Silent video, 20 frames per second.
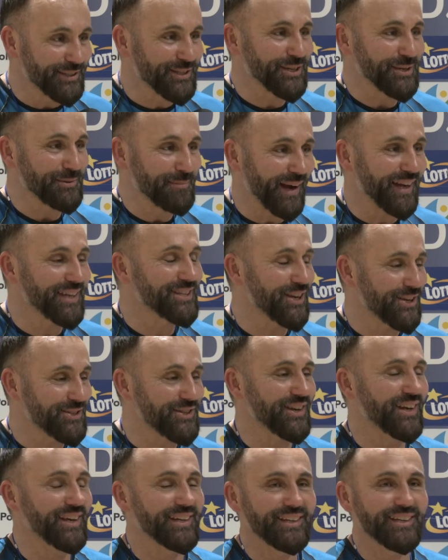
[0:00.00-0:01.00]
trzymajcie
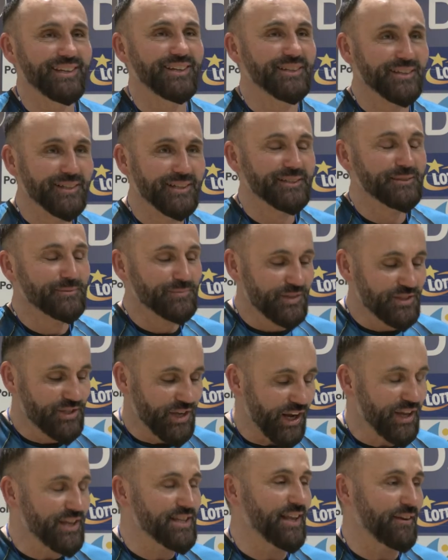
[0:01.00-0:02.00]
się i
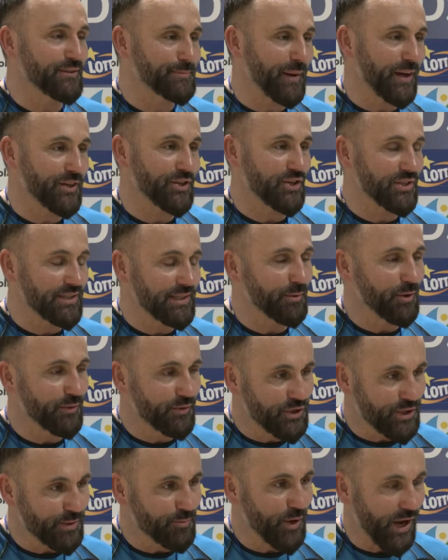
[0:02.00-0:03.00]
dzięki za wsparcie, że ze mną
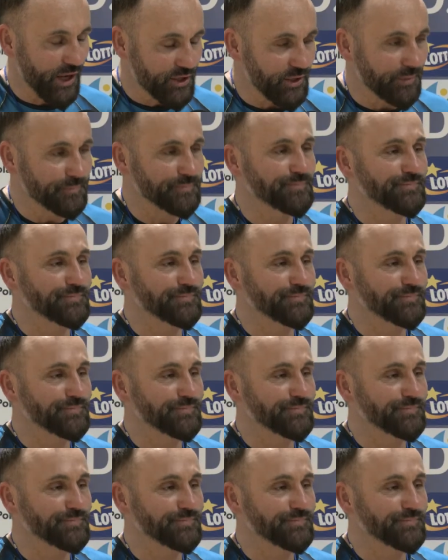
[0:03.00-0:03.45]
wytrzymujecie.